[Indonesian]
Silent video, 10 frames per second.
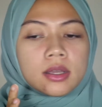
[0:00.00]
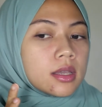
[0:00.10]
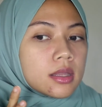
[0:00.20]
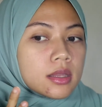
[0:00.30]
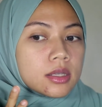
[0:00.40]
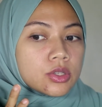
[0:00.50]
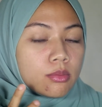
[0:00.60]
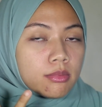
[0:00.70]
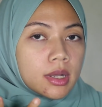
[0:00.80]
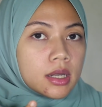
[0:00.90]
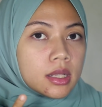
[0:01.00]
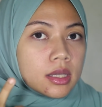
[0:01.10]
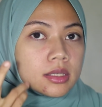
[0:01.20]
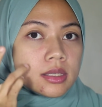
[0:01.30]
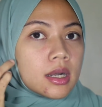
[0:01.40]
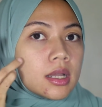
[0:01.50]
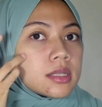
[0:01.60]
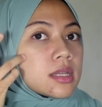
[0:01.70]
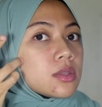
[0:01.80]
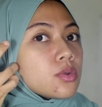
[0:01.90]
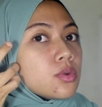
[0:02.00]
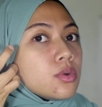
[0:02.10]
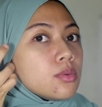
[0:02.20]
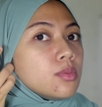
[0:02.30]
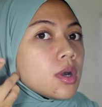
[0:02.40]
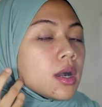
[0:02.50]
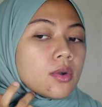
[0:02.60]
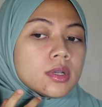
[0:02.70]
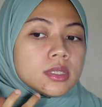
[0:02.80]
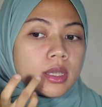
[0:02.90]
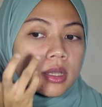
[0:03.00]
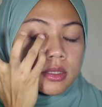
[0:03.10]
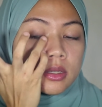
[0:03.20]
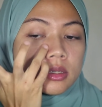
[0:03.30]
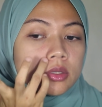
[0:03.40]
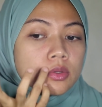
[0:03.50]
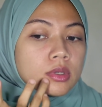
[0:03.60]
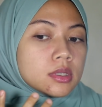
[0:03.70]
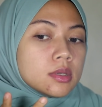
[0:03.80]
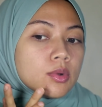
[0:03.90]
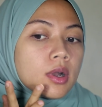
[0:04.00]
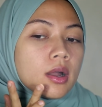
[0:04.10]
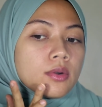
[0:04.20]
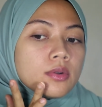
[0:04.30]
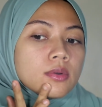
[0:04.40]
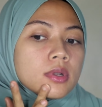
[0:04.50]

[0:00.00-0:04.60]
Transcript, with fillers: kita coba di salah satu muka aku aja ya salah satu sisi muka aku